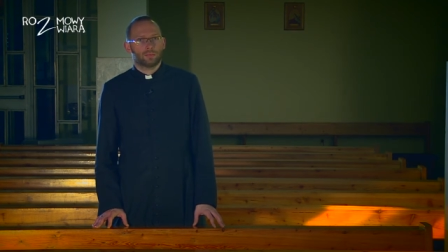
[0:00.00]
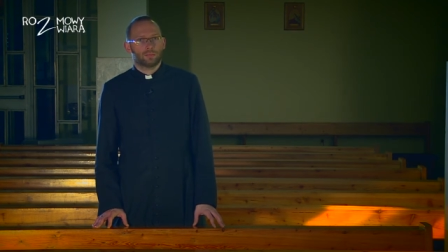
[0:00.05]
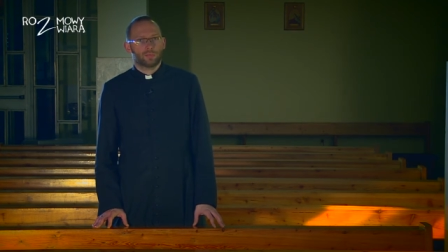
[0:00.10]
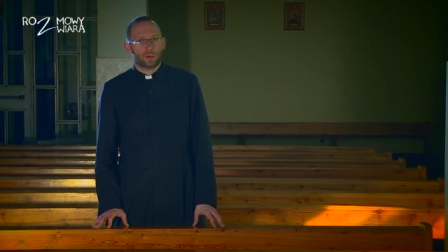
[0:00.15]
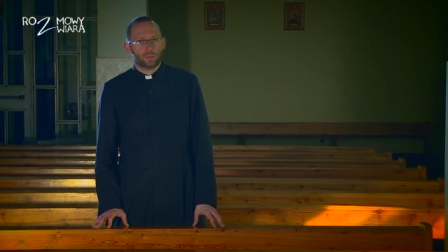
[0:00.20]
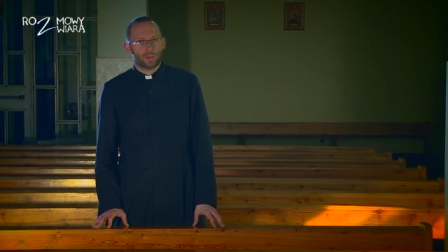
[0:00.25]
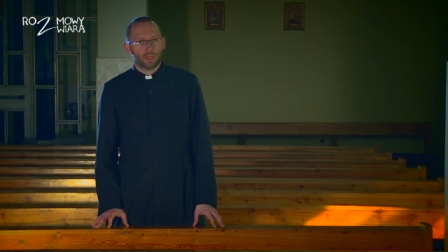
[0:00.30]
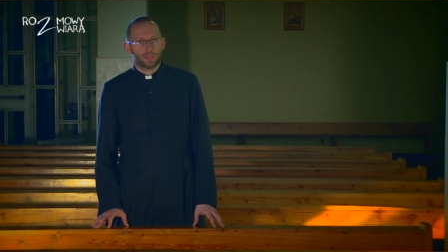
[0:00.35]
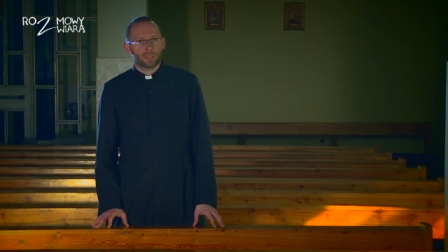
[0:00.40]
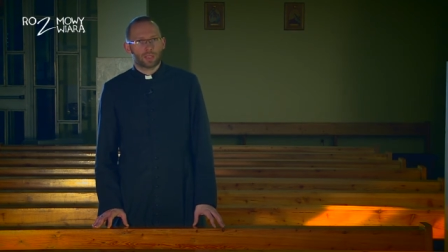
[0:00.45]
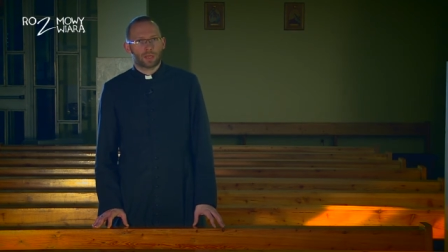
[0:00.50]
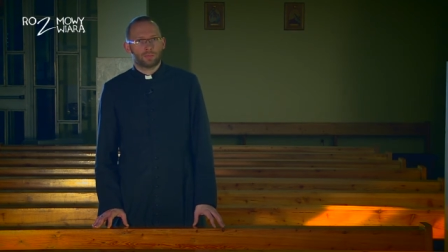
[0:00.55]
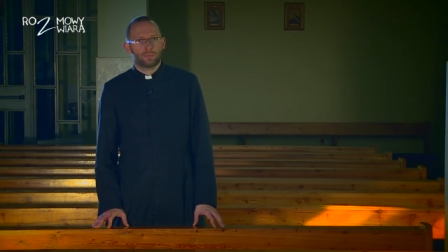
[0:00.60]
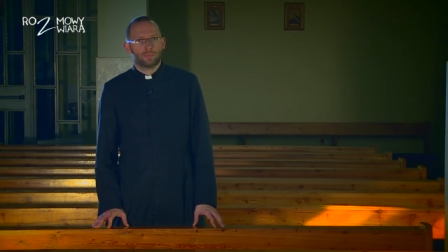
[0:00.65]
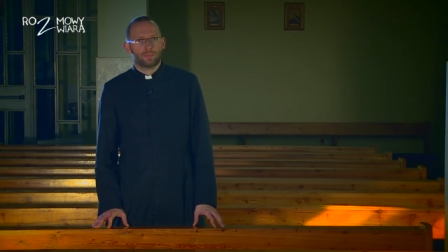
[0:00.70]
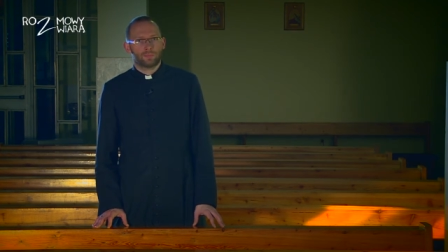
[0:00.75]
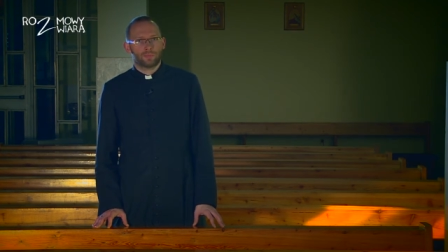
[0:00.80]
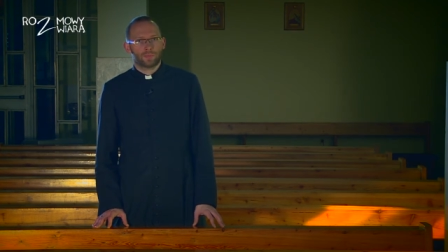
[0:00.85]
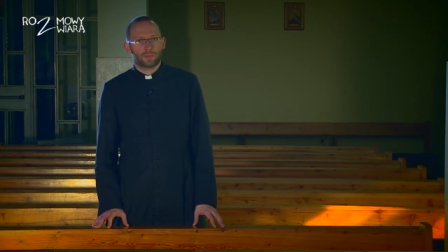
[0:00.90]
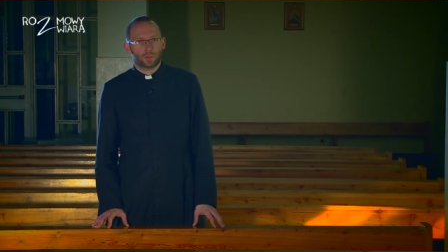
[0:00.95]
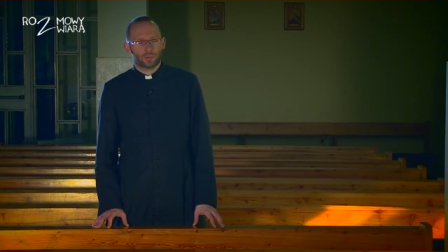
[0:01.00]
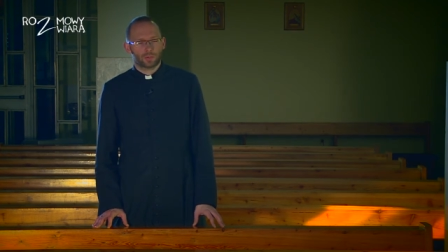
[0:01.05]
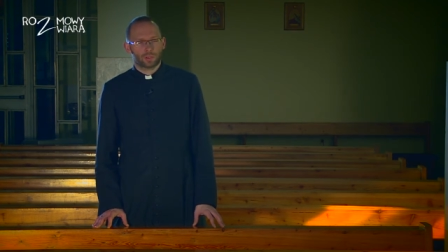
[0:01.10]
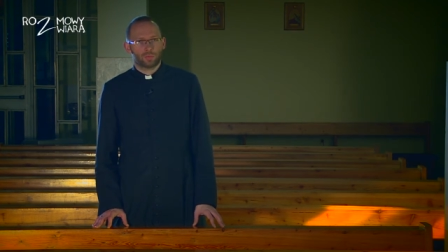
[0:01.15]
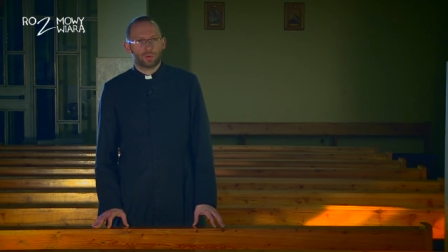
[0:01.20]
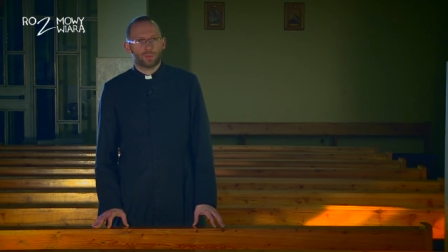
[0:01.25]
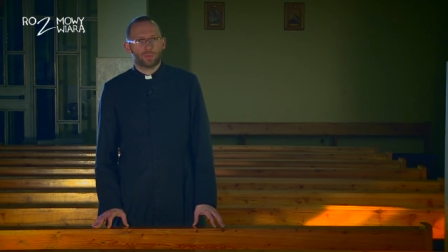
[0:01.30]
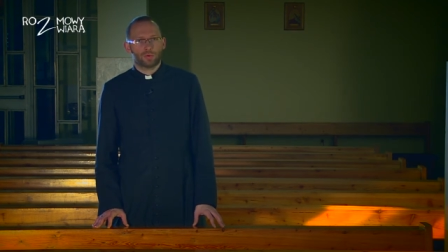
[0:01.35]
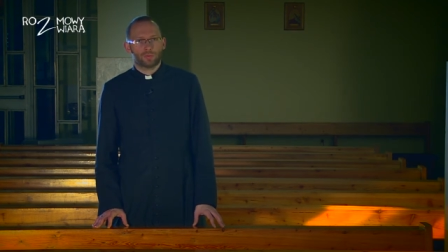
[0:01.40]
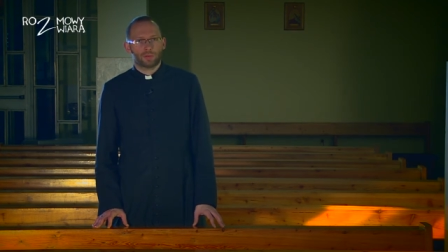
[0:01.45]
Pamiętam to, co
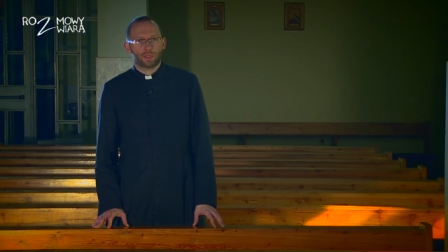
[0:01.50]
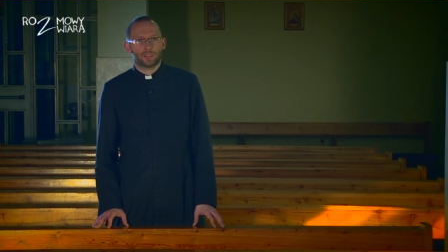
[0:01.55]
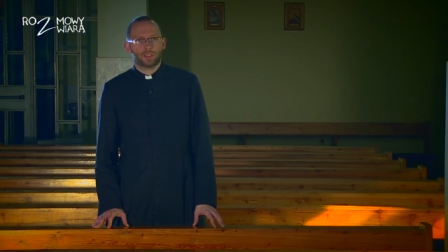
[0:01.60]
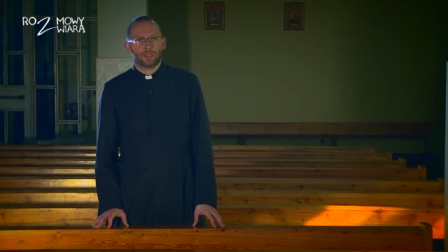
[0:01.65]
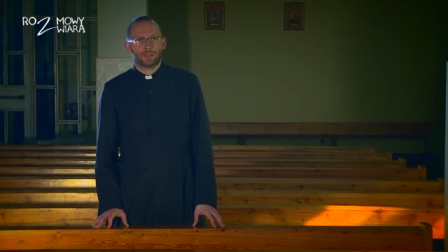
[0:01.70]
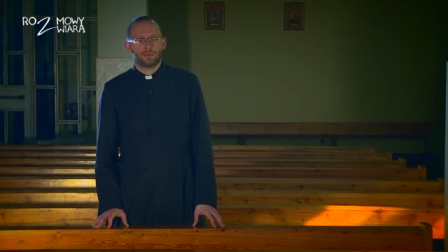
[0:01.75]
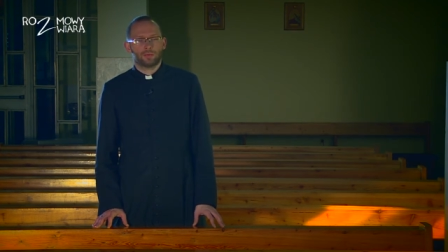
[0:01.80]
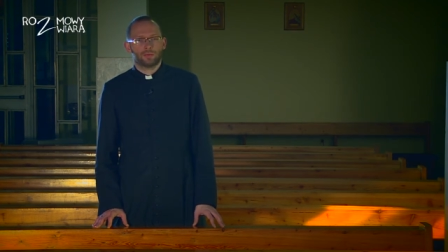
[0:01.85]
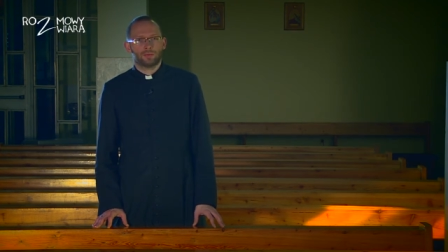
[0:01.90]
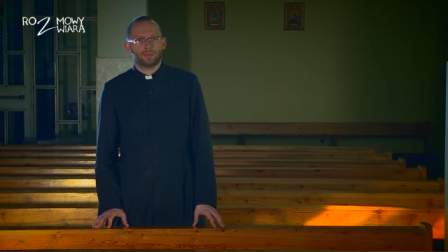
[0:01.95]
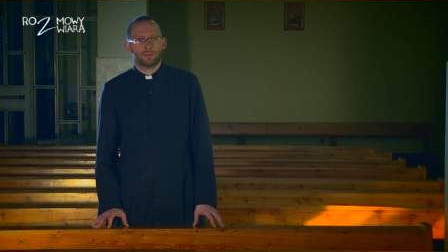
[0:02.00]
mi powiedział.